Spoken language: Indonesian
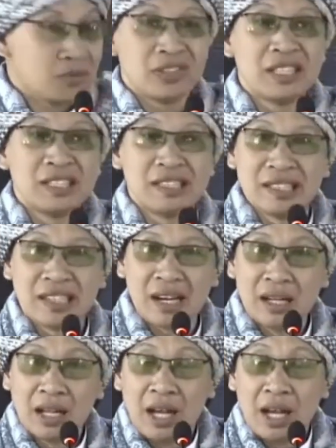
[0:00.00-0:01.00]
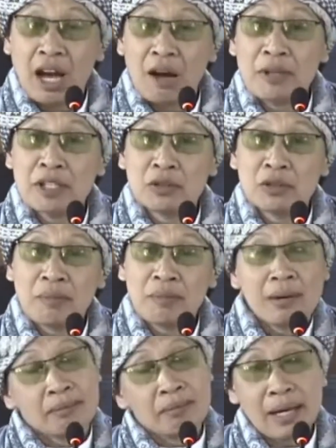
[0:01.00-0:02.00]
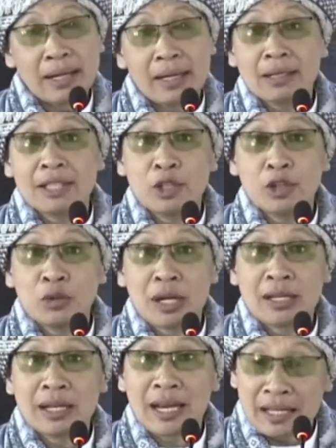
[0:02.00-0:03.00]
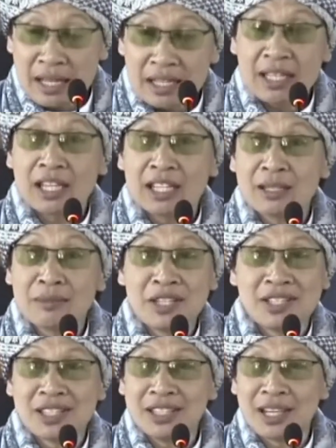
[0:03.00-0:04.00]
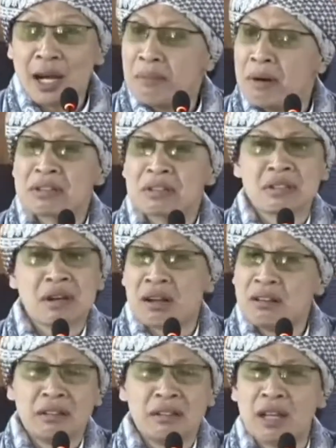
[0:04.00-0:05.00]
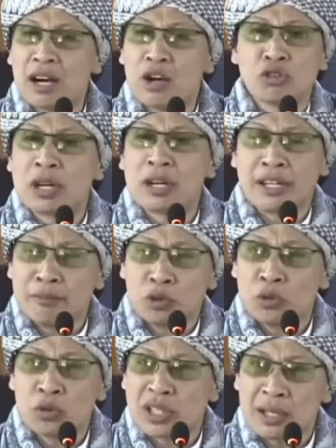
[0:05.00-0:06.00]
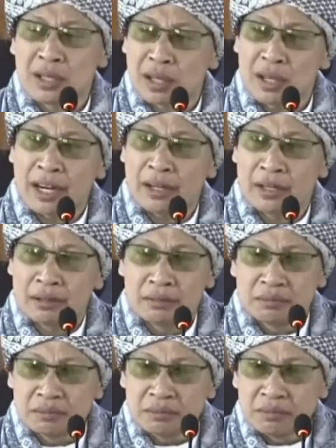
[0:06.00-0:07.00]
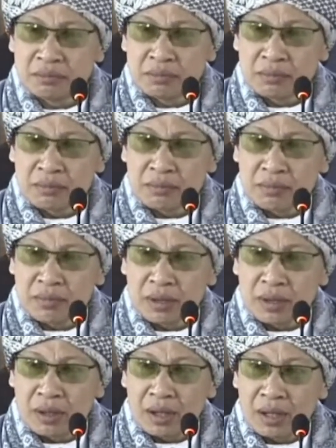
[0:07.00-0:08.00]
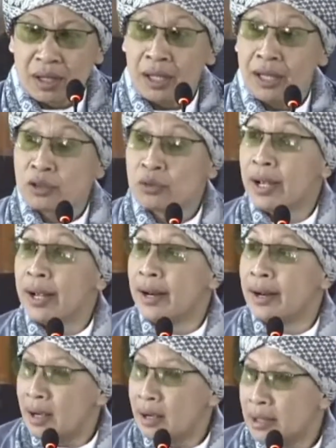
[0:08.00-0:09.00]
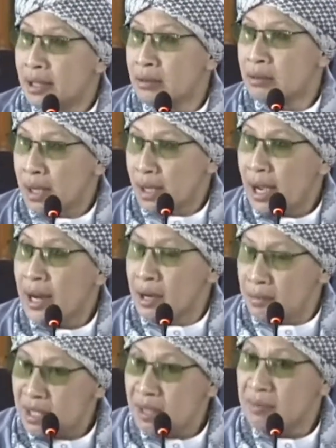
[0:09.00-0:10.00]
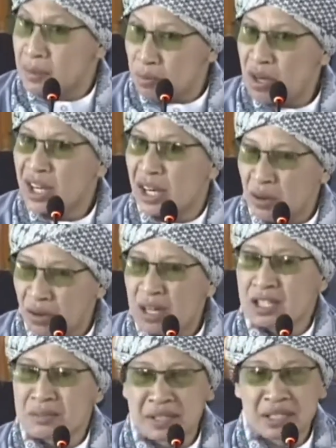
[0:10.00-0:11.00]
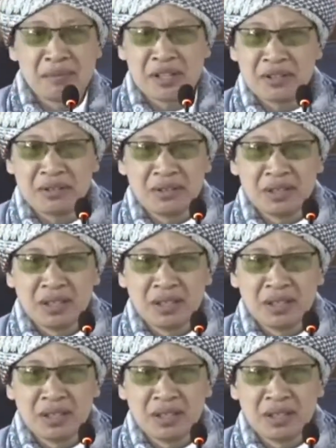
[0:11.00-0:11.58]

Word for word: cukup indah habis itu apa baring ketiduran akhirnya tinggal sama istrinya mesra indah nggak usah ribut urusan kredit itu enak begitu anda bisa menemukan lah orang seperti itu